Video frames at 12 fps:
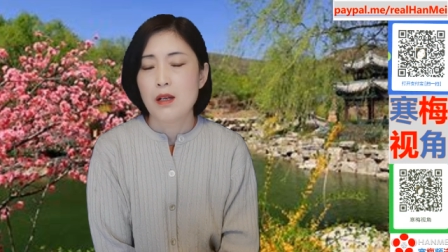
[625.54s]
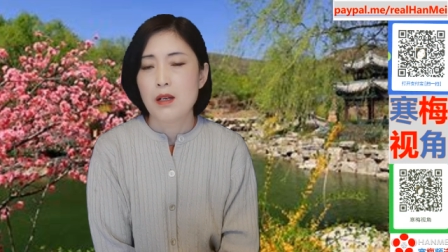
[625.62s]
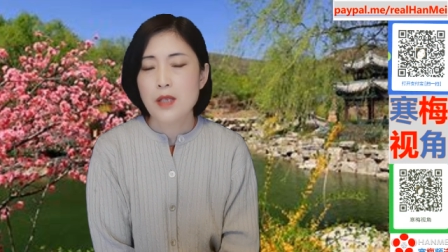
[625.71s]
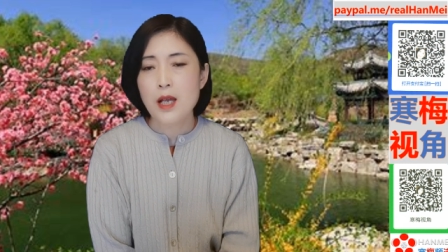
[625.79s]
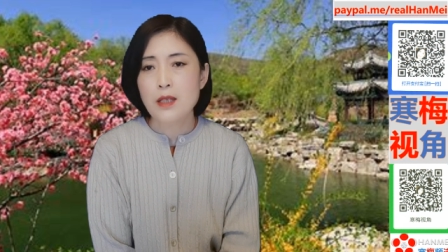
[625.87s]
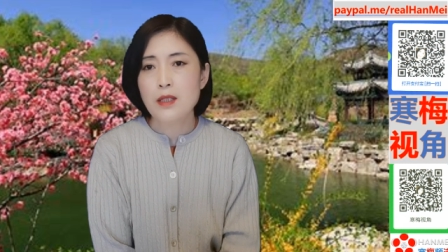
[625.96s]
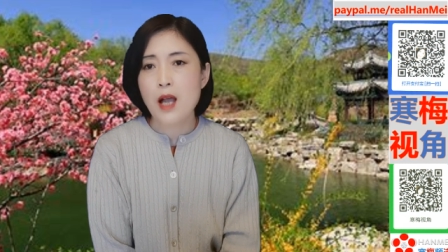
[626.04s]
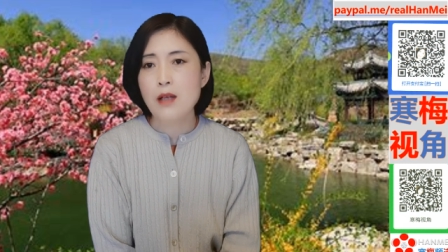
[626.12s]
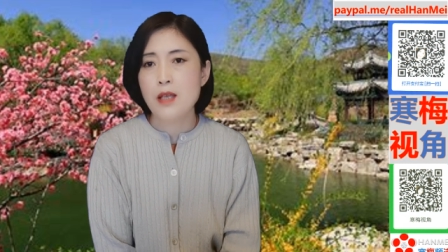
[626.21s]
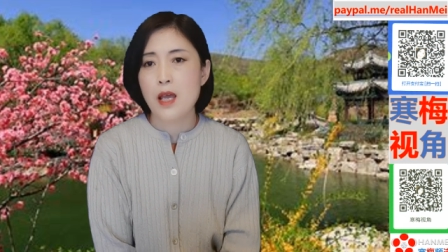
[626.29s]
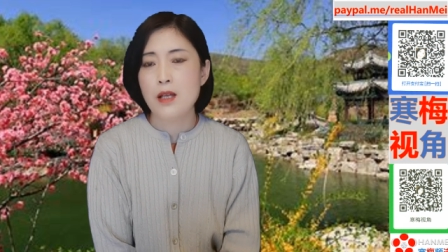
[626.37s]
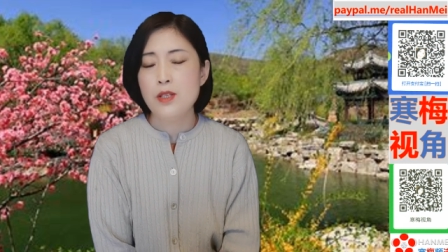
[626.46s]
在
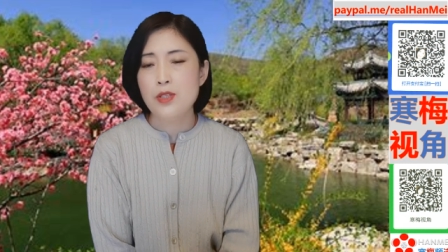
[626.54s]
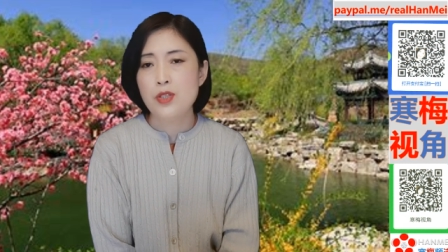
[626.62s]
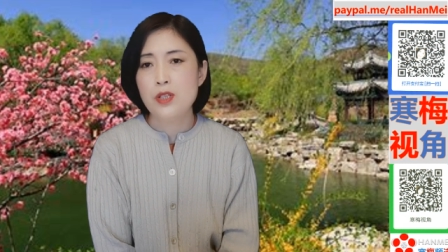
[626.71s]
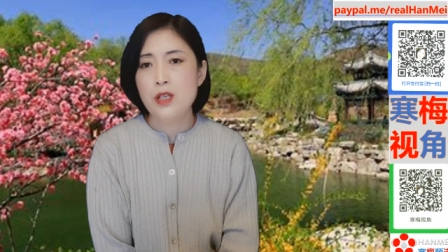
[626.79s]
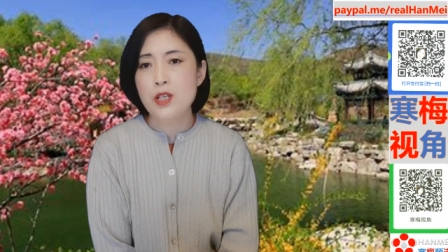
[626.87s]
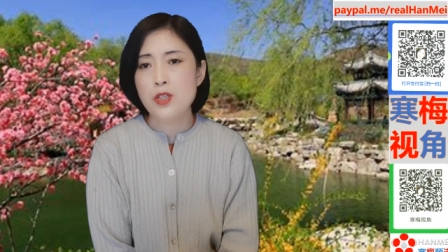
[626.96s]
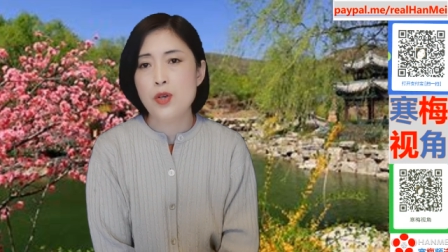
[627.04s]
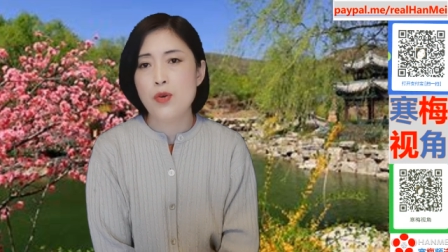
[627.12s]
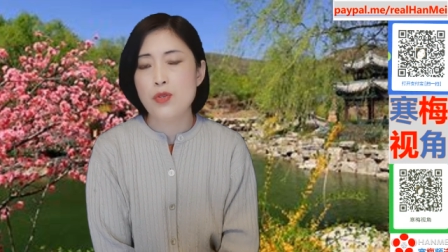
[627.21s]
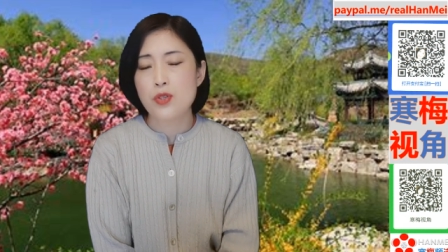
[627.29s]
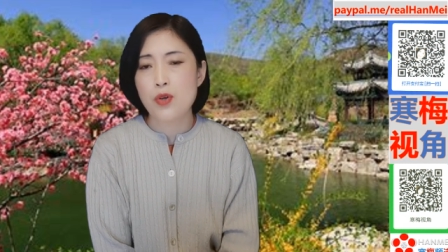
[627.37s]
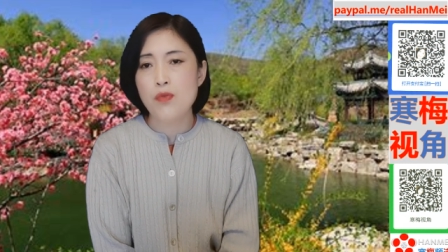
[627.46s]
当年一
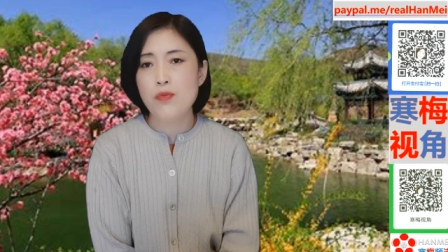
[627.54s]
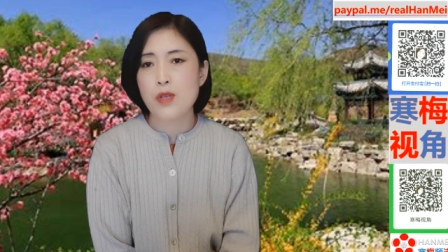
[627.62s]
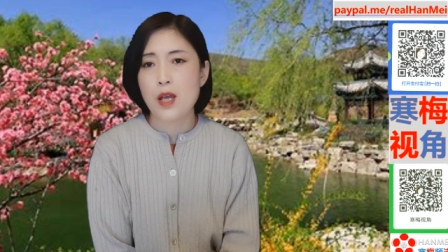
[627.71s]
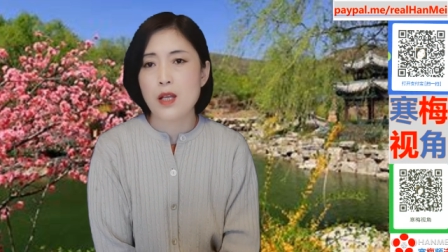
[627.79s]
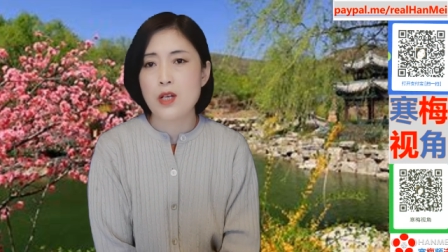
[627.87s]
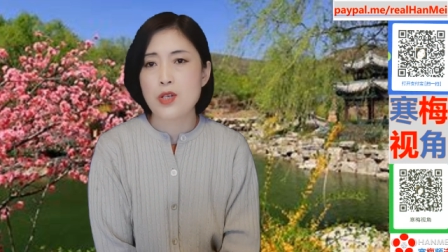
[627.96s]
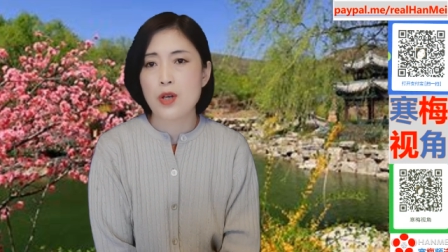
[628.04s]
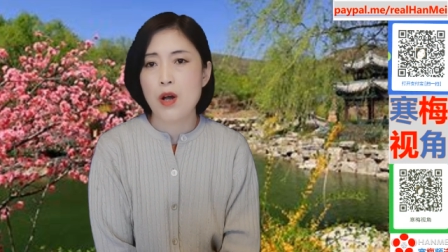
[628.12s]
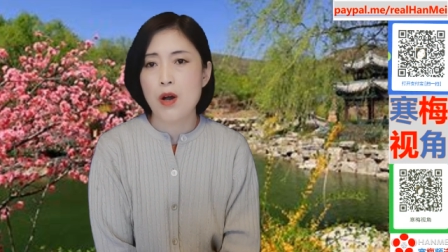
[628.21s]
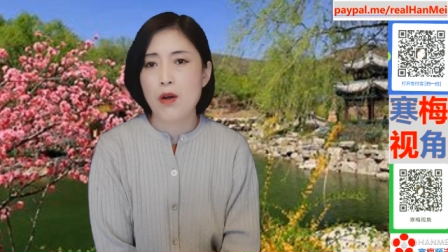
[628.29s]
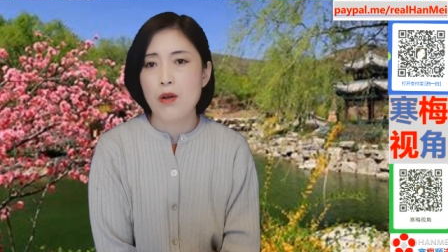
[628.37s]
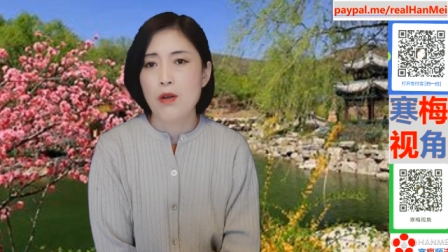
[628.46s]
九九五年的时
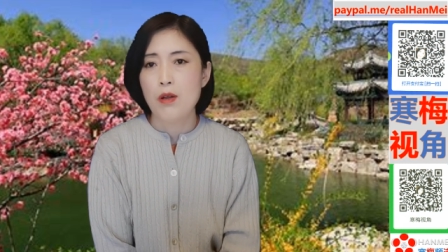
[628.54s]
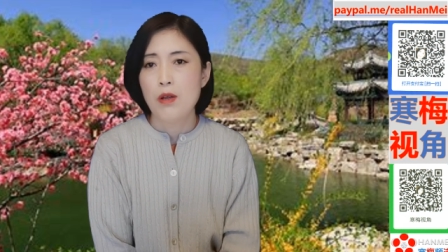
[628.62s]
候，